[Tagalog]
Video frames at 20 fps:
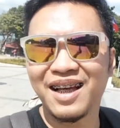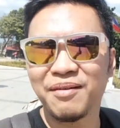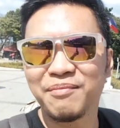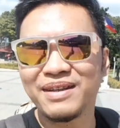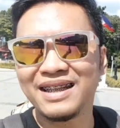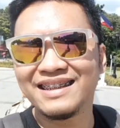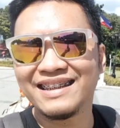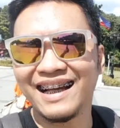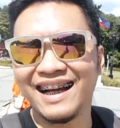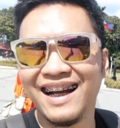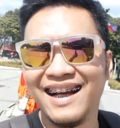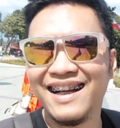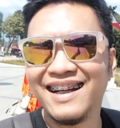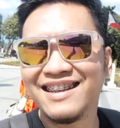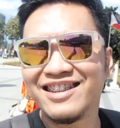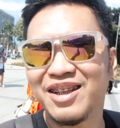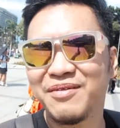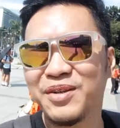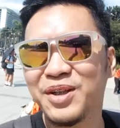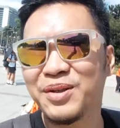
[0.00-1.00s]
Sabi niya,
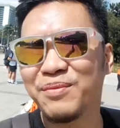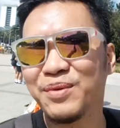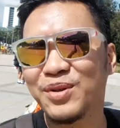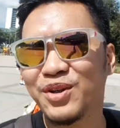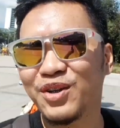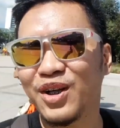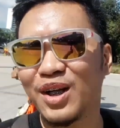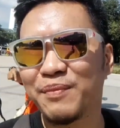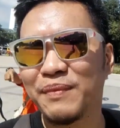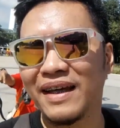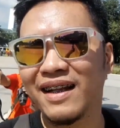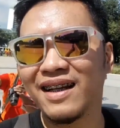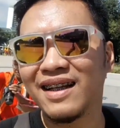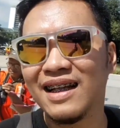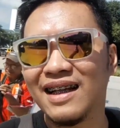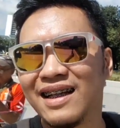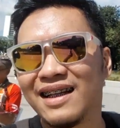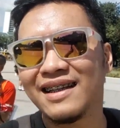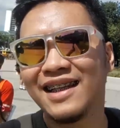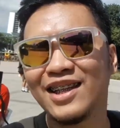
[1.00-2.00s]
sabi ng photographer,
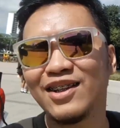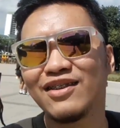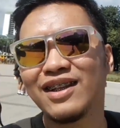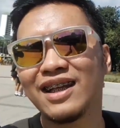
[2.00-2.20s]
dito